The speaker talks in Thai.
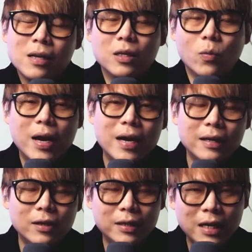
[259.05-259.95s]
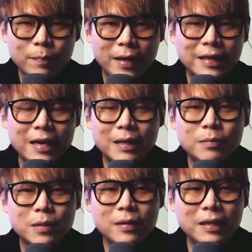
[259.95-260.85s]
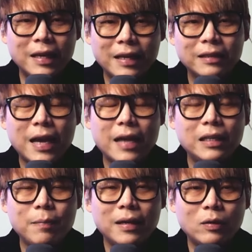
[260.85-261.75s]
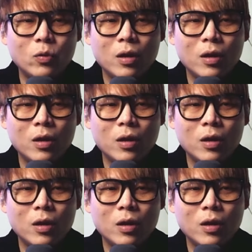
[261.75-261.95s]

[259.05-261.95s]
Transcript: หรือว่าเลื่อนไปใต้คลิปจะมีลิงก์นะฮะที่เป็น